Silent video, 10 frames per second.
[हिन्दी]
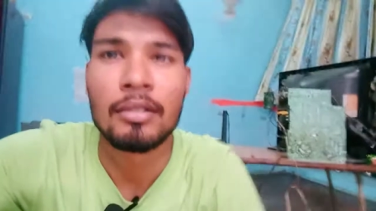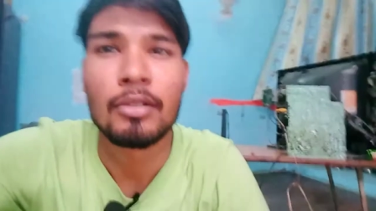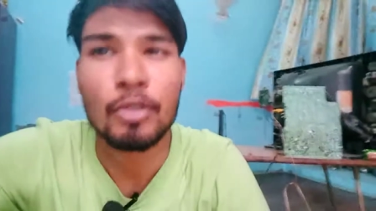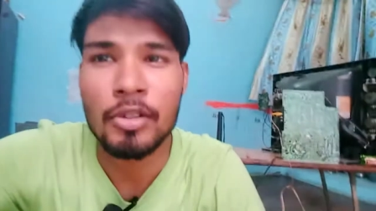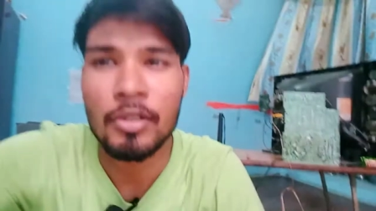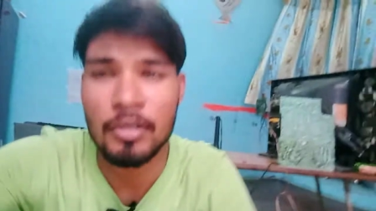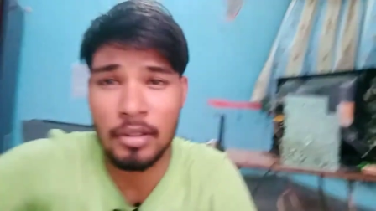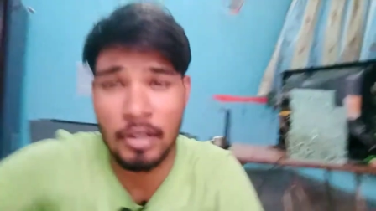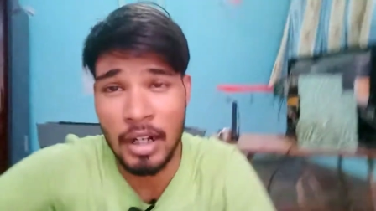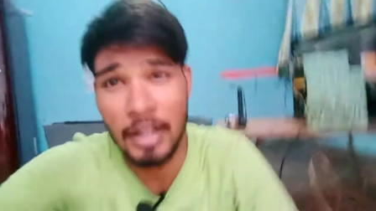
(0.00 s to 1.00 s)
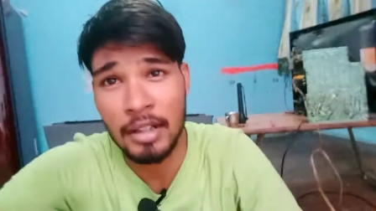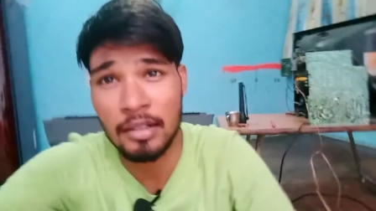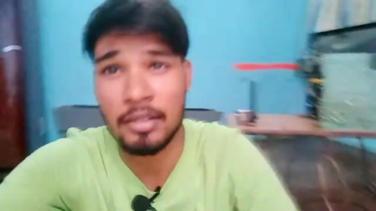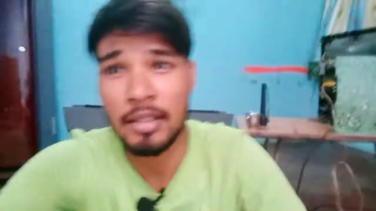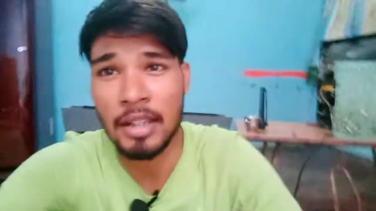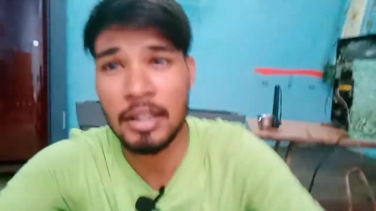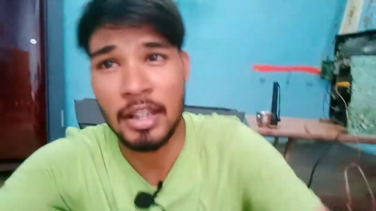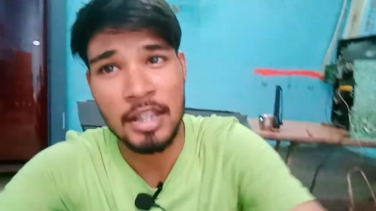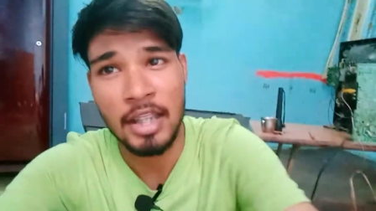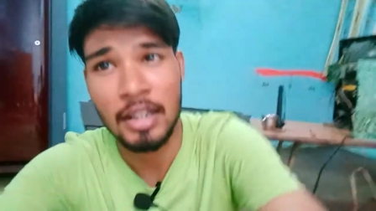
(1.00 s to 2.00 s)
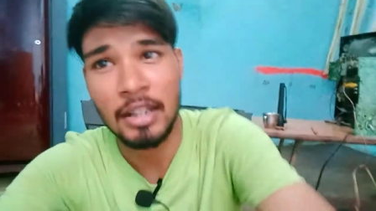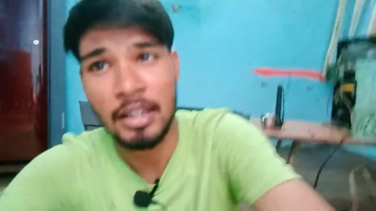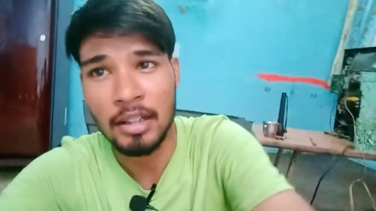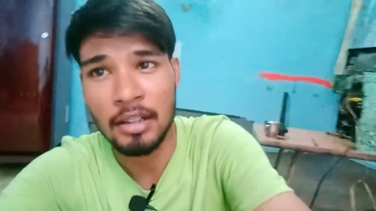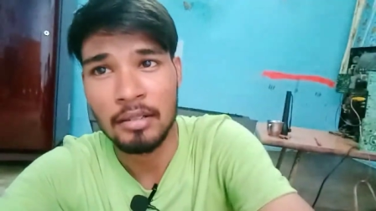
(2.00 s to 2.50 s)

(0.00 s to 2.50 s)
कुछ लाइट शायद तेज़ आई थी या